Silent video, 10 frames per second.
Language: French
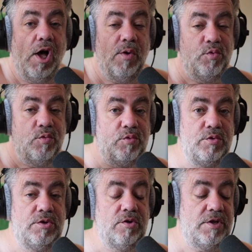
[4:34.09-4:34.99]
un peu
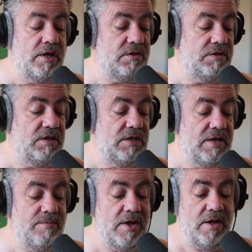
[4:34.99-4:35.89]
plus standardisé,
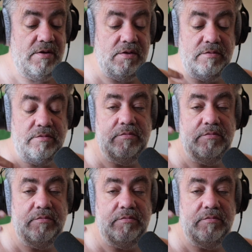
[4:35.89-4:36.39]
eh ben,